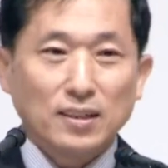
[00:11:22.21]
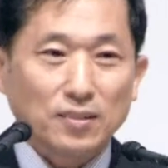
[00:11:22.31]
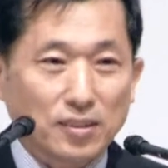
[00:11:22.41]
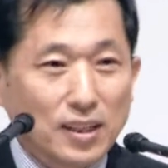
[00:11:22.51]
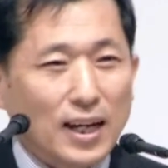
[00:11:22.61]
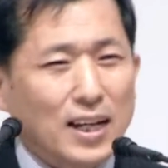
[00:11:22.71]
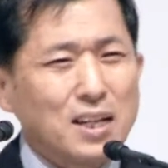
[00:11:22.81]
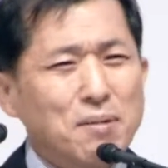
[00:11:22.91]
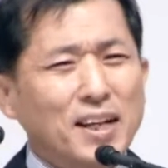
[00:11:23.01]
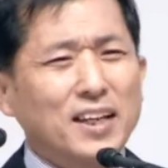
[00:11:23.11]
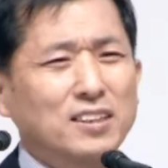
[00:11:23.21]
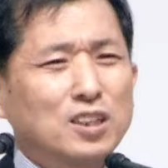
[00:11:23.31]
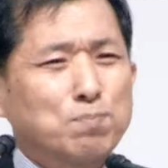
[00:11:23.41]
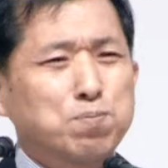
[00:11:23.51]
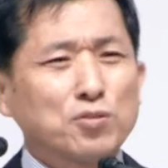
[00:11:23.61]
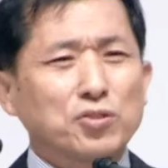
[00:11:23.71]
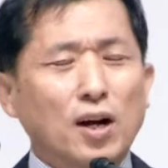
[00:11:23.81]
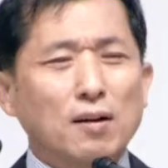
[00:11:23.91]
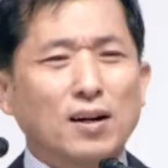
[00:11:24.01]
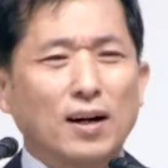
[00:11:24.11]
그래서 그 하나님 안에 있는 그
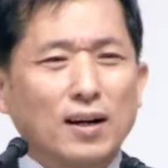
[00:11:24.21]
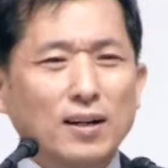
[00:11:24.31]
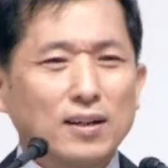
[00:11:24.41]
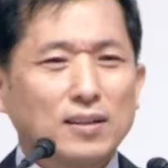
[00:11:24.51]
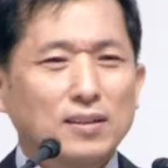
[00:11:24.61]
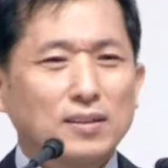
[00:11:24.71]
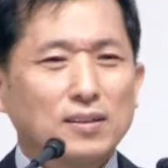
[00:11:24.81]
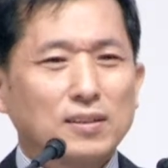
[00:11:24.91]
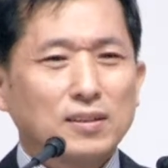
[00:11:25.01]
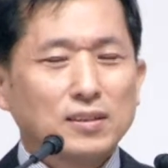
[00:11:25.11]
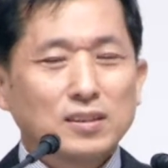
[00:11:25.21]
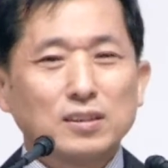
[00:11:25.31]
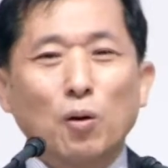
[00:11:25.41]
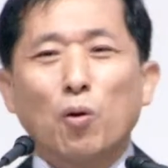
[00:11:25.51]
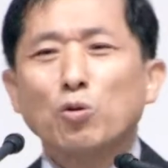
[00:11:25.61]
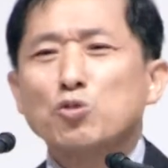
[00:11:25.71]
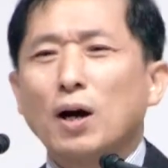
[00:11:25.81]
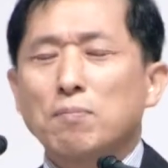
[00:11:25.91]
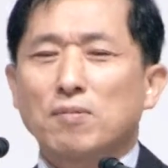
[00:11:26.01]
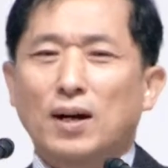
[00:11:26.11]
풍성함과 그
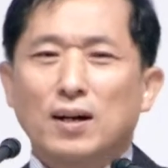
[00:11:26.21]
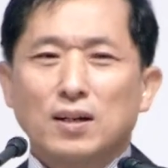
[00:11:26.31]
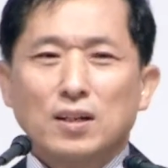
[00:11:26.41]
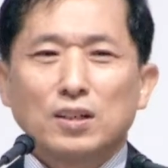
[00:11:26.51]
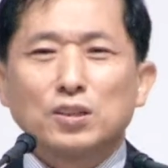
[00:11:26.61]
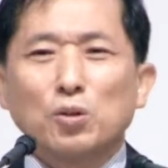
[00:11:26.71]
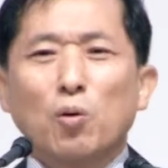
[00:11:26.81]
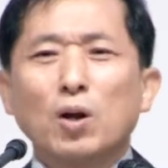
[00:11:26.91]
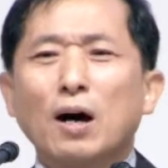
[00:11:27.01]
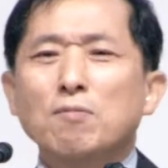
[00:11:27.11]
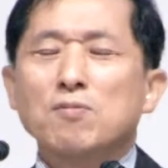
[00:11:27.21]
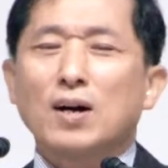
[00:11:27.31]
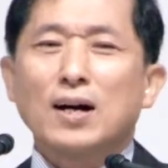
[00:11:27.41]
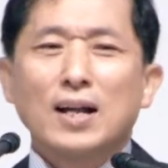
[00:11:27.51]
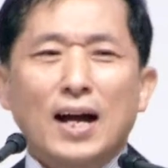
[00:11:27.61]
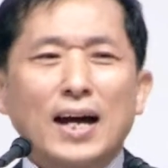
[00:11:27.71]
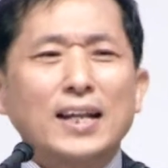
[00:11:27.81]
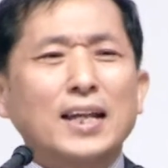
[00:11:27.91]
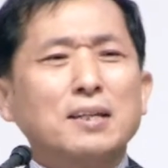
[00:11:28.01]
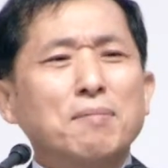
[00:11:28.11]
온유함과 그 놀라움과
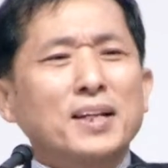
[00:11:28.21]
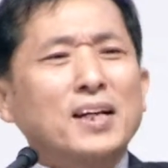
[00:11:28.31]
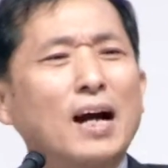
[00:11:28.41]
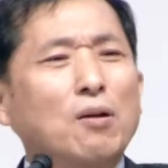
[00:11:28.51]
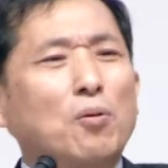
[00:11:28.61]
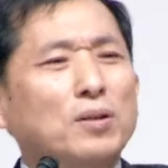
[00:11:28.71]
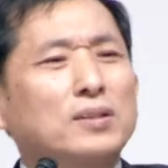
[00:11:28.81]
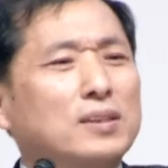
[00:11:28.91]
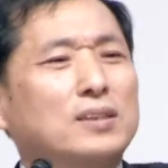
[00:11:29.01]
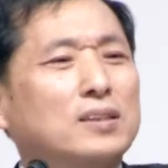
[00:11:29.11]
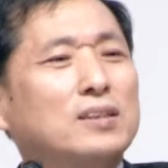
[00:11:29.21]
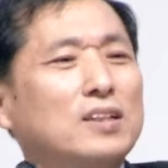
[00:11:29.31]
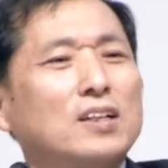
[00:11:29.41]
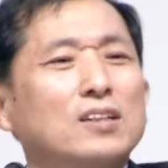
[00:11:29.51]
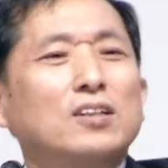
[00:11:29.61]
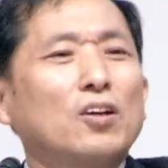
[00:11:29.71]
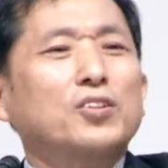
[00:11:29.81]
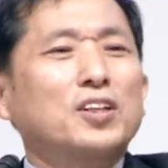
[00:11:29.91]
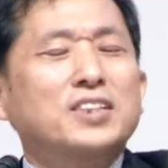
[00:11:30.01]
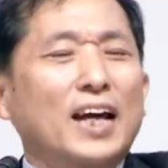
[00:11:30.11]
하나님만이 갖고 있는 그 그런
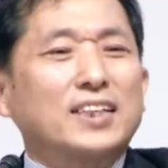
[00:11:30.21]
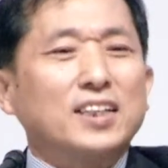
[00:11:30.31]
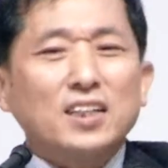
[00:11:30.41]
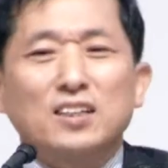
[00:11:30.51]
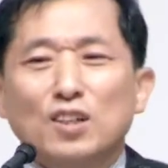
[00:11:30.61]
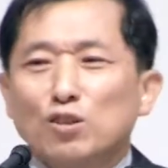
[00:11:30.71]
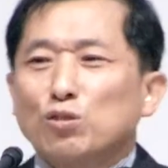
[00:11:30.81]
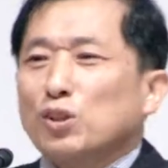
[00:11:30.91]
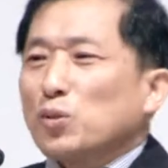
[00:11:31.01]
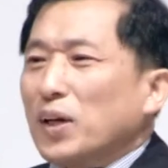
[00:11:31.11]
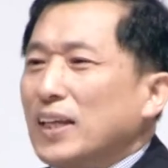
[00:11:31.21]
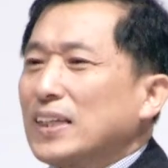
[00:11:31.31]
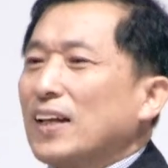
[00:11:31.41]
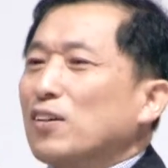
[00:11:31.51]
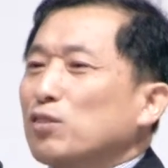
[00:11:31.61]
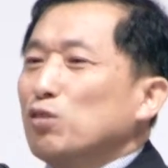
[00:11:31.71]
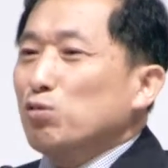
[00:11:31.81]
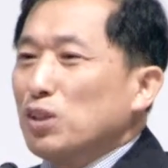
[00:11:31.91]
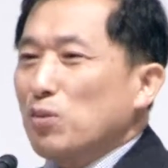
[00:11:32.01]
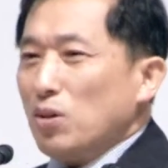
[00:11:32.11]
어떤 자질이 우리 속에 있다는 것을
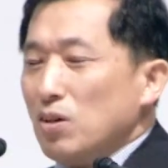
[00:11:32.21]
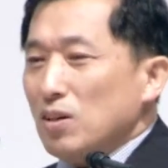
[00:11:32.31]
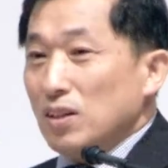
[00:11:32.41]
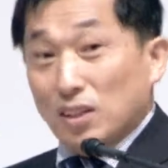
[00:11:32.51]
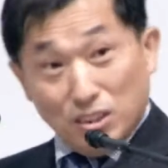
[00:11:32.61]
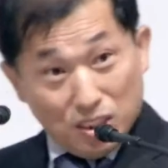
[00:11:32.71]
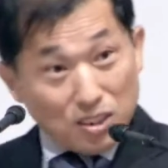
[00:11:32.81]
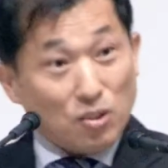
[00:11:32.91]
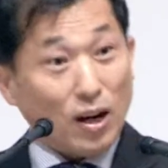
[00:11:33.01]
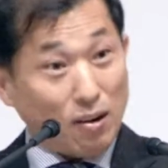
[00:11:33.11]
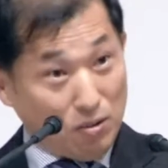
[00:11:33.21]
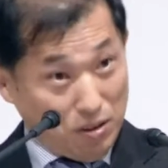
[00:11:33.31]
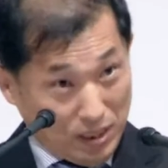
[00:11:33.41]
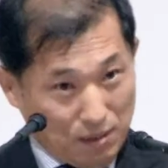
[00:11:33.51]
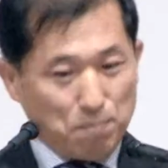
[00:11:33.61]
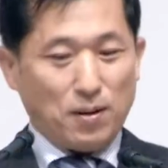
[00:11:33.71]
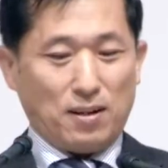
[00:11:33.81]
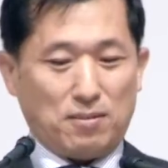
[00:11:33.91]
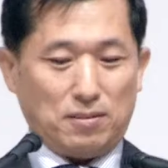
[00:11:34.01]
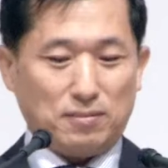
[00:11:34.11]
누리고 즐거워하고
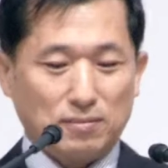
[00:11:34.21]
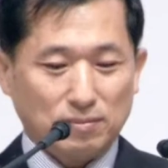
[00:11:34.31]
기뻐하고